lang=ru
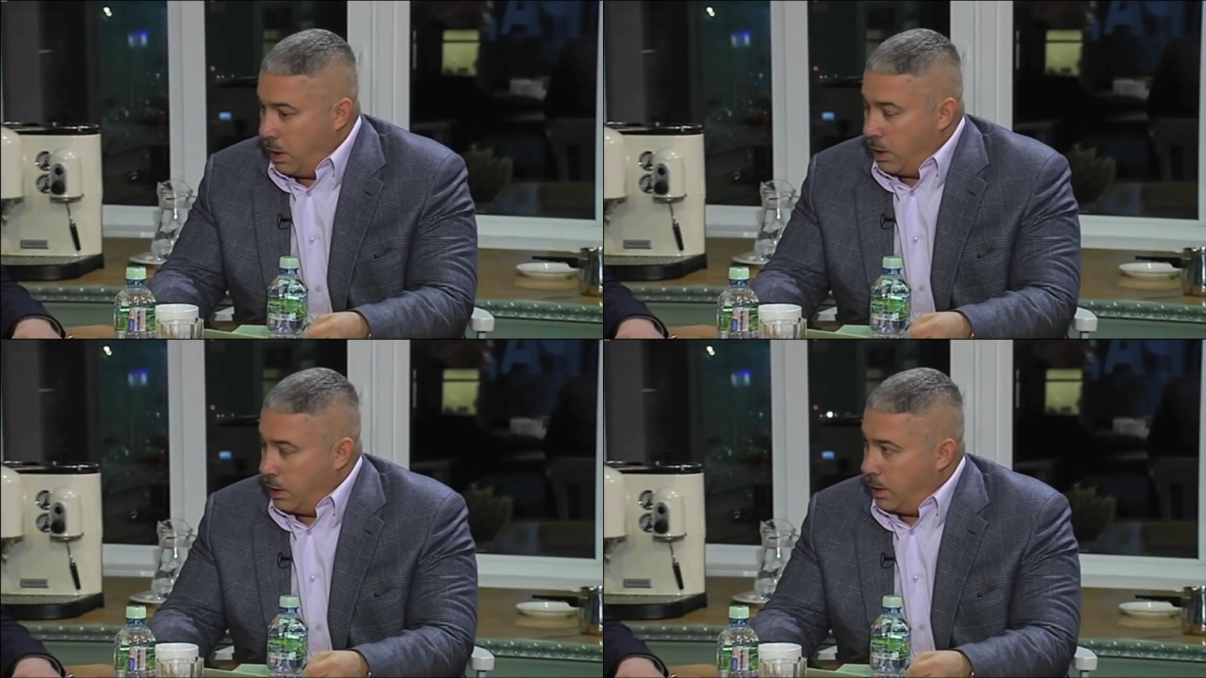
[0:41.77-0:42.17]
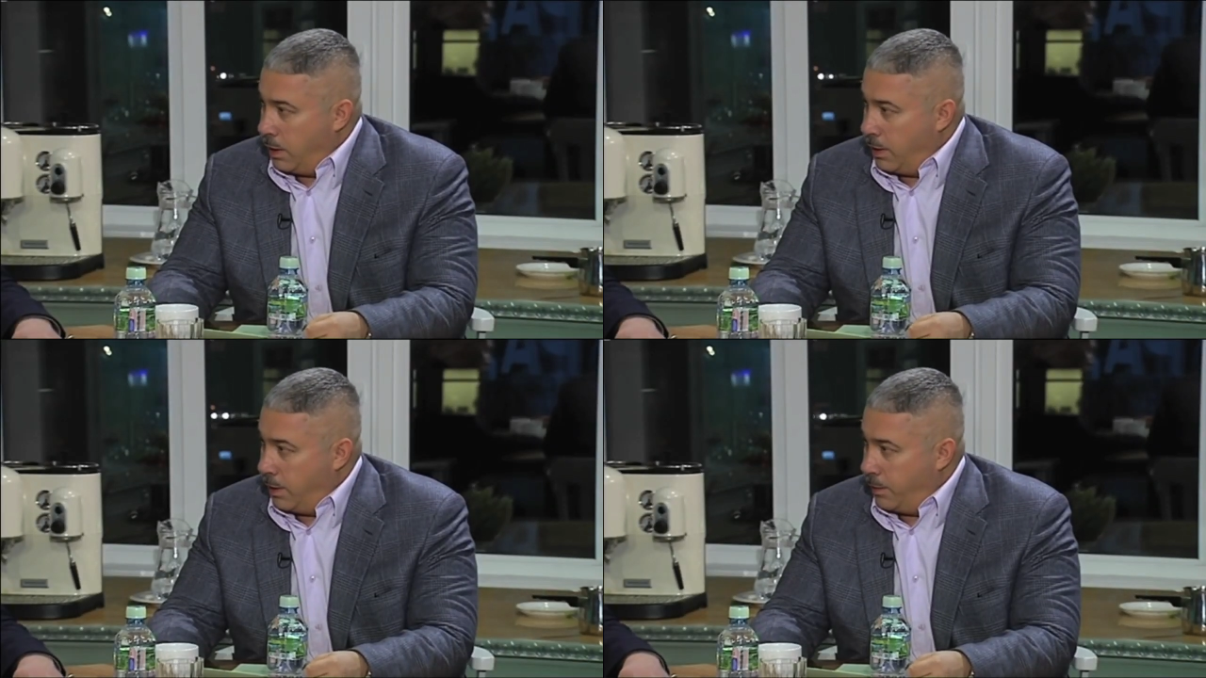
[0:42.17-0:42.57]

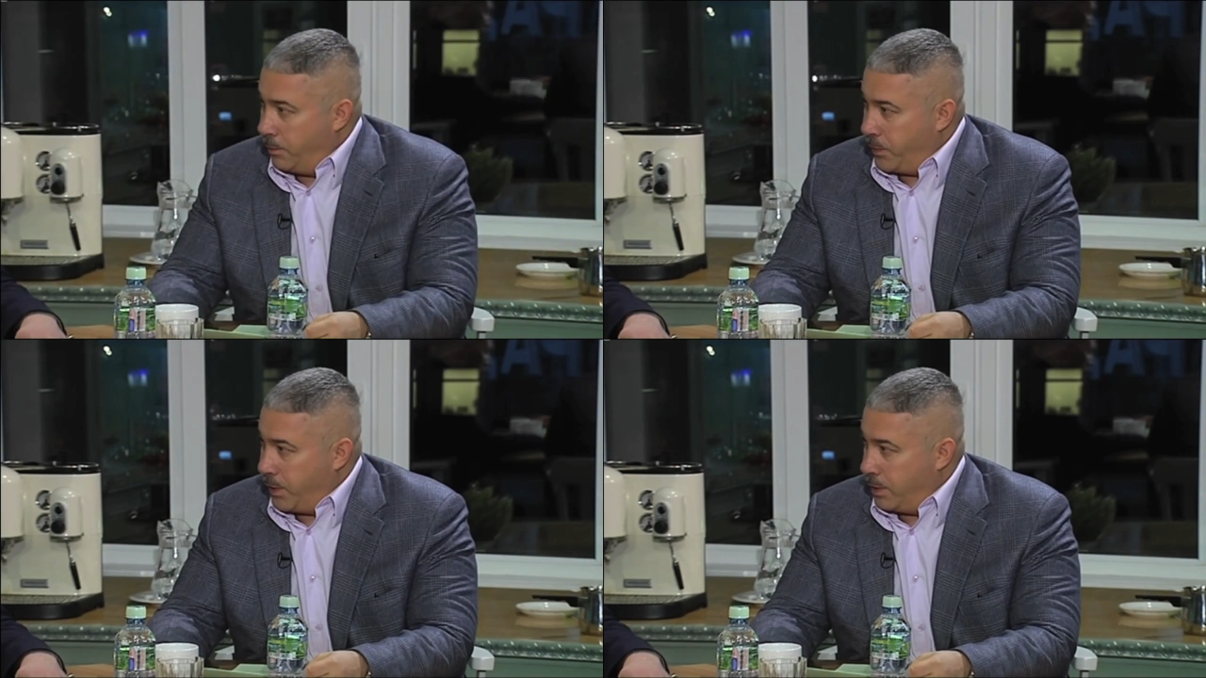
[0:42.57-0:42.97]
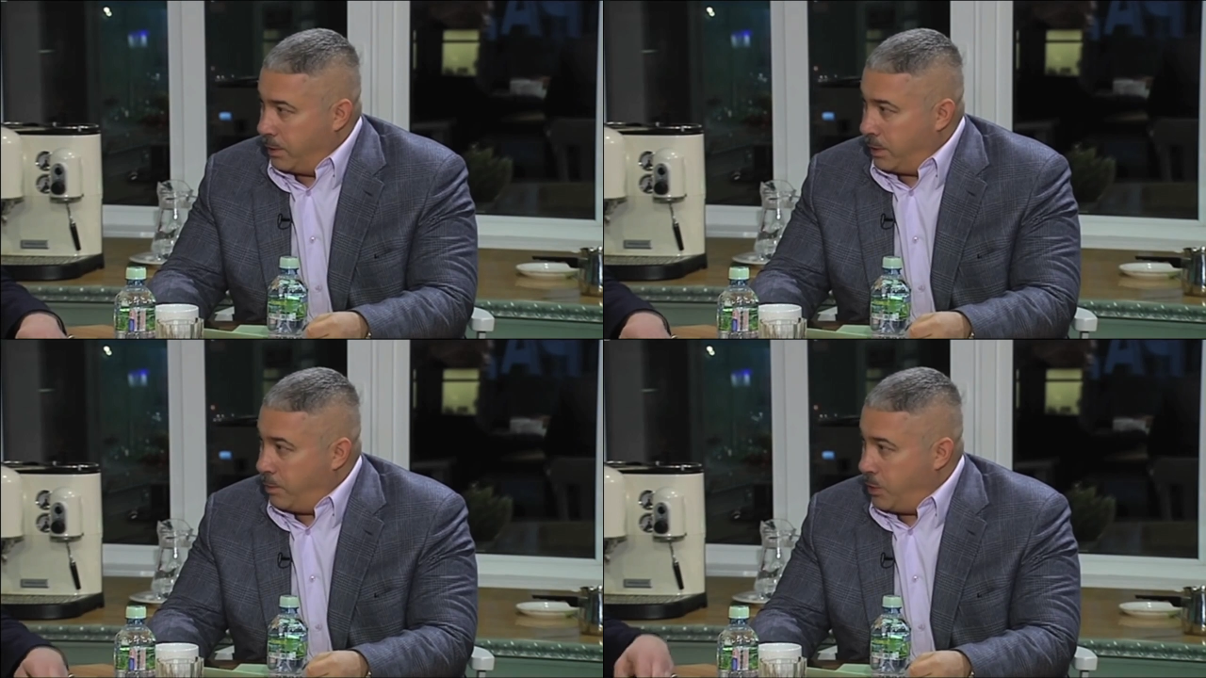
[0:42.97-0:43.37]
а, э,
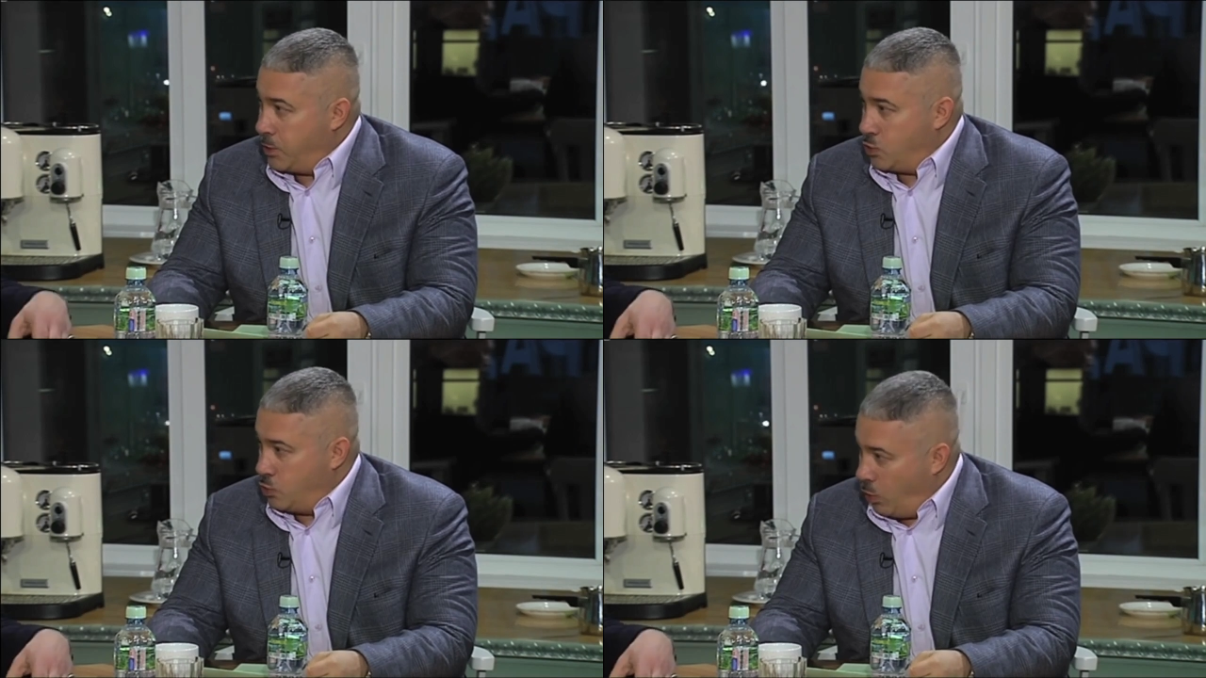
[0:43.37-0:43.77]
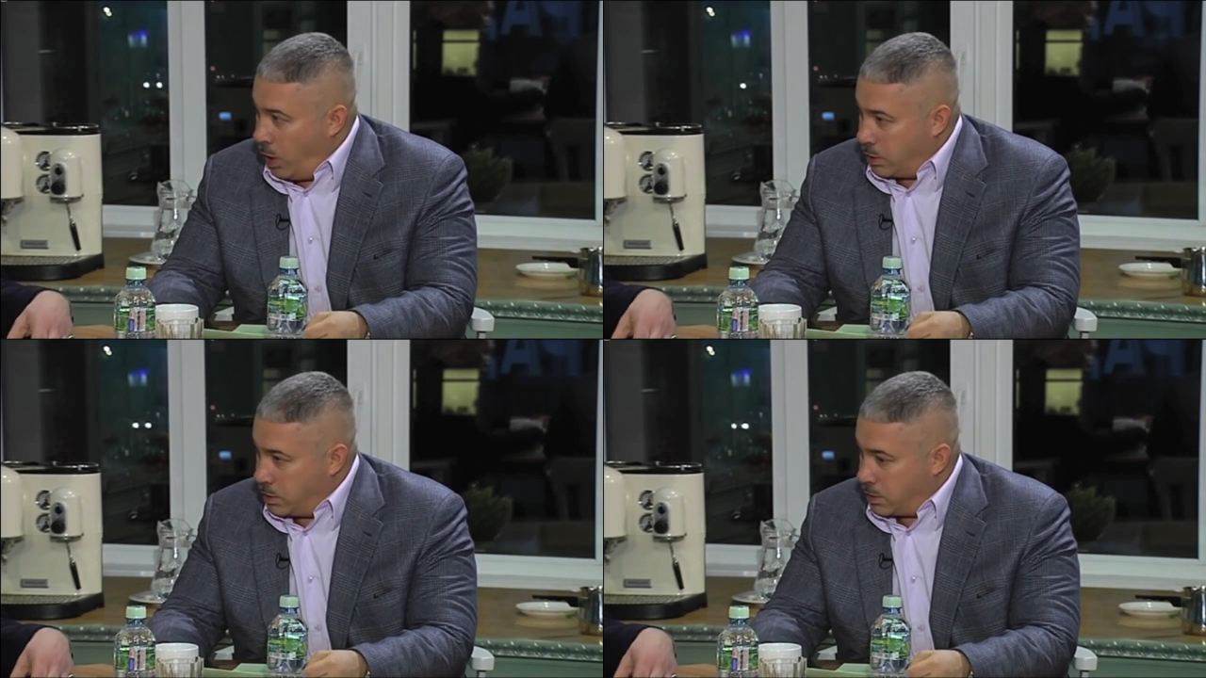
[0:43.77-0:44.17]
там есть ну,
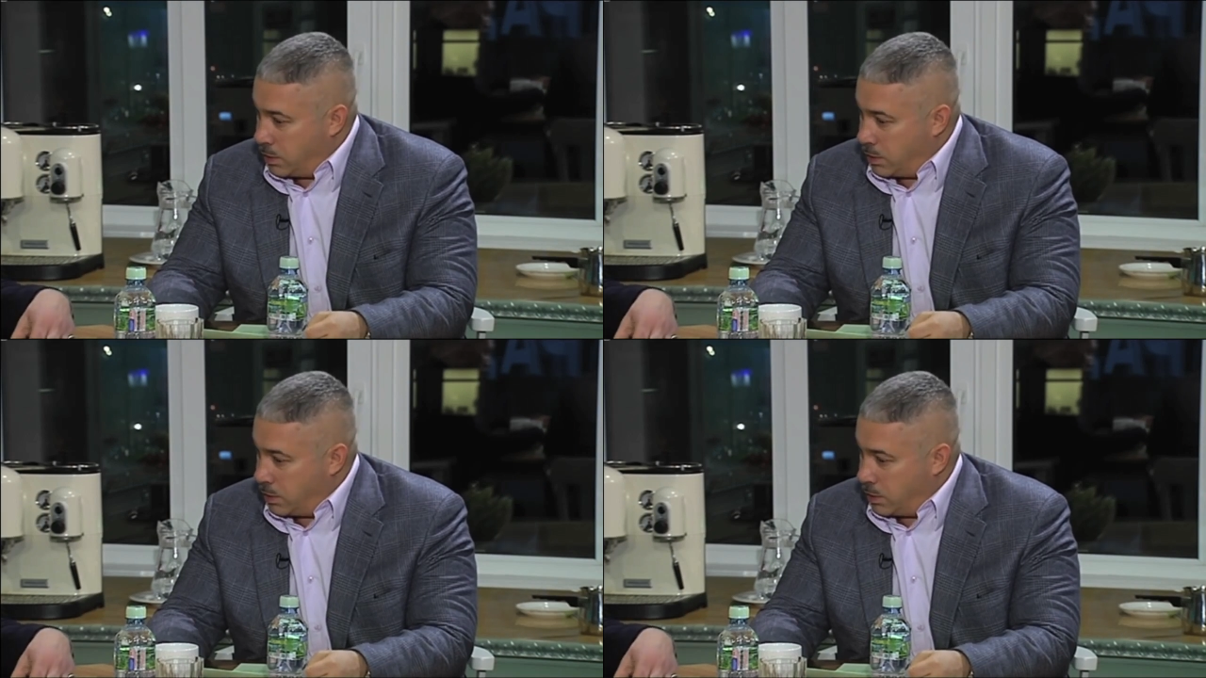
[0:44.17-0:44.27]
нюансы.